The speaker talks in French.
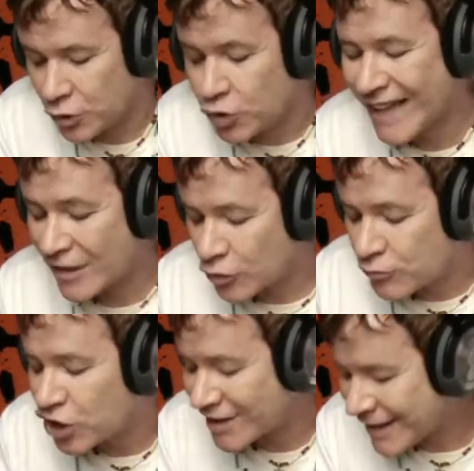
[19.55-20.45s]
Tu sens,
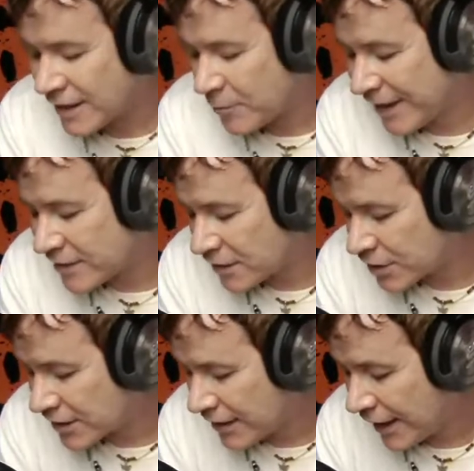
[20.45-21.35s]
moi, je sens la
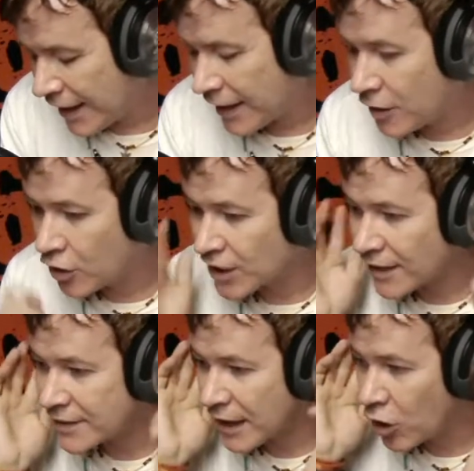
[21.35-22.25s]
présence, OK? Et là,
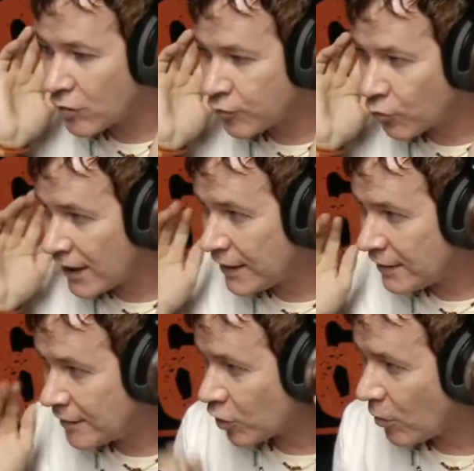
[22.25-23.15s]
j'entends leur voix.
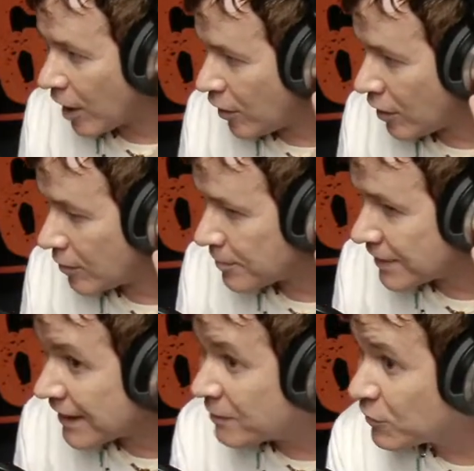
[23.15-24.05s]
Ils sont morts.
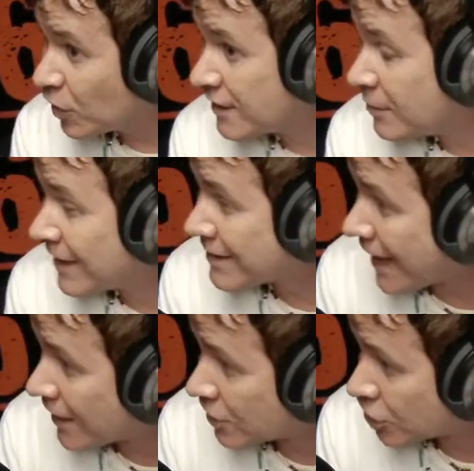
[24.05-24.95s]
Puis ils me donnent des
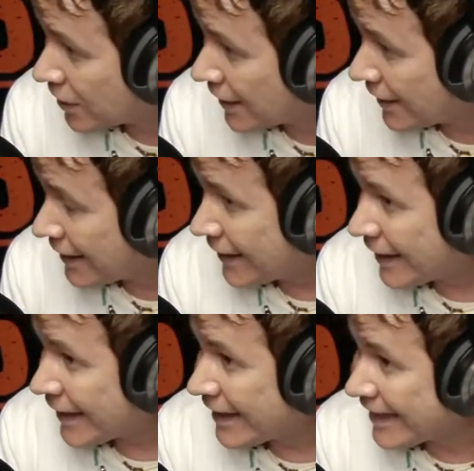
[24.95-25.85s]
messages. Mhm.
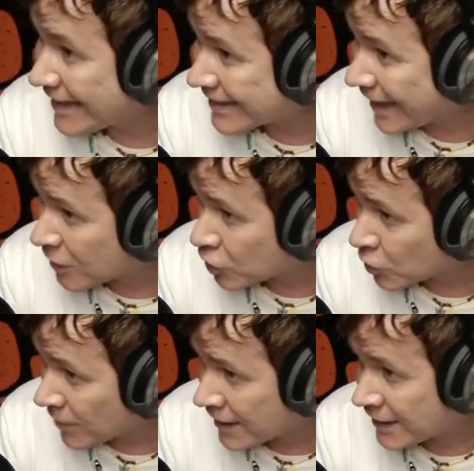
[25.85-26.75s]
Et
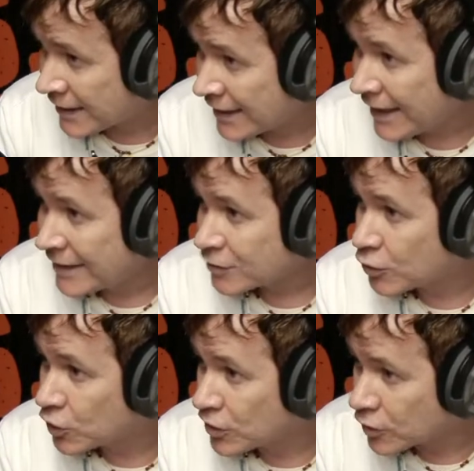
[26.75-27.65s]
étrangement,
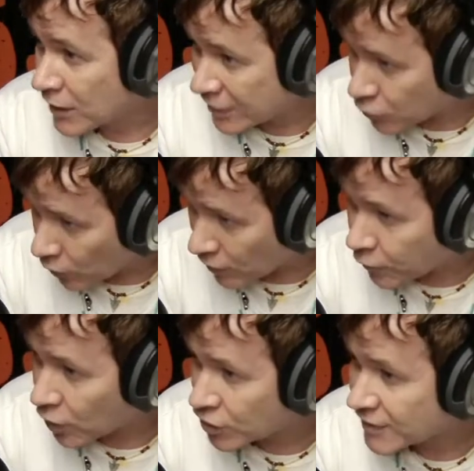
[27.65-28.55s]
les trois
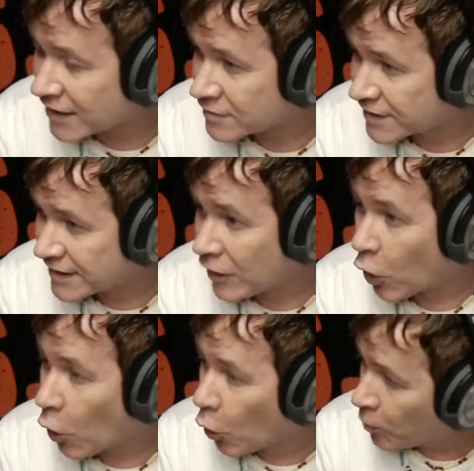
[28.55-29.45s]
fois, c'est arrivé
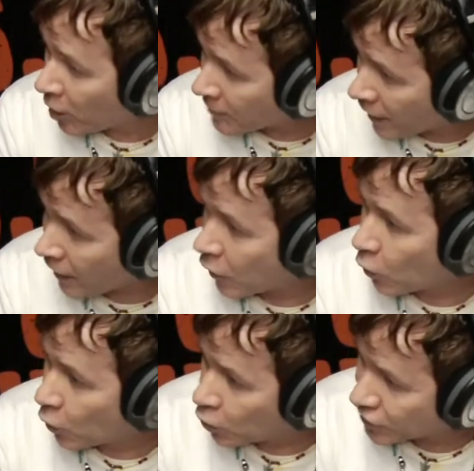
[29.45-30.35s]
au moment
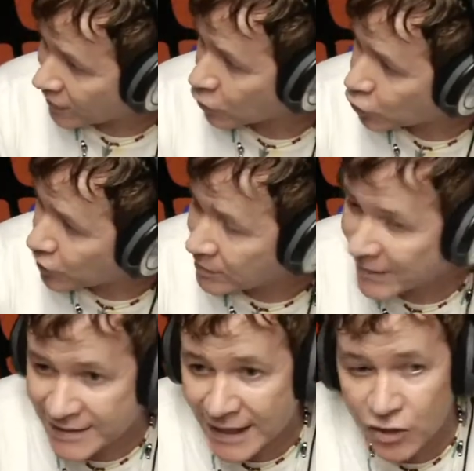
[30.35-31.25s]
où j'ai reçu les
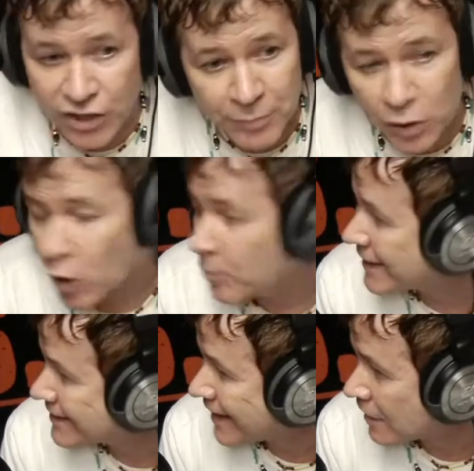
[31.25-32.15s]
messages, j'ai pas compris
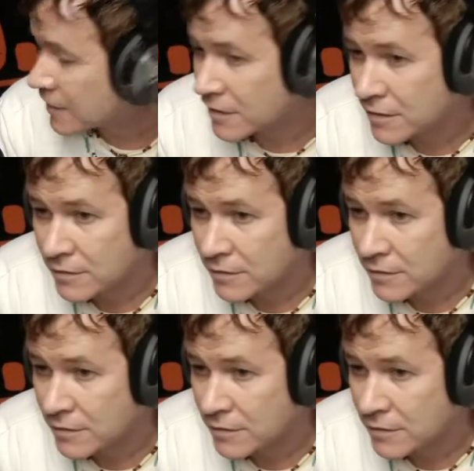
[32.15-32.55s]
le sens.